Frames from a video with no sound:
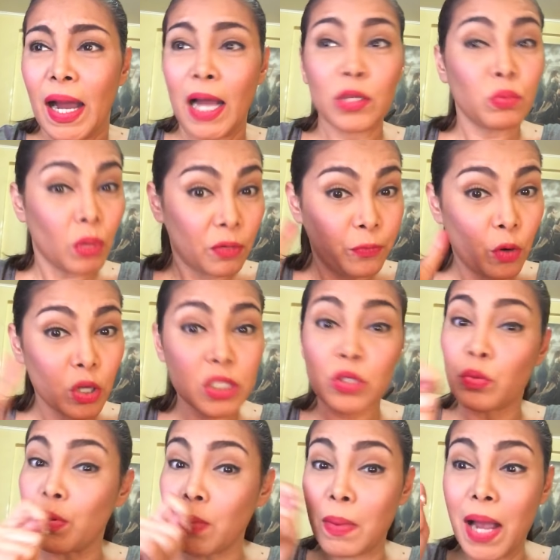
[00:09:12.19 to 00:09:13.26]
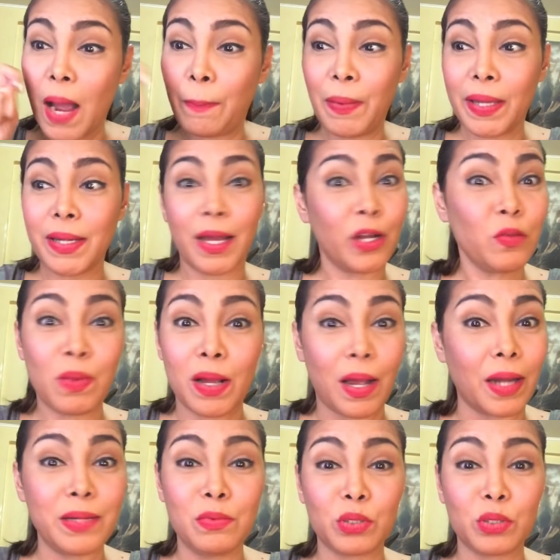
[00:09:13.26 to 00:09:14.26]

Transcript: At of course, tuwing mo mag-apply na ano, huwag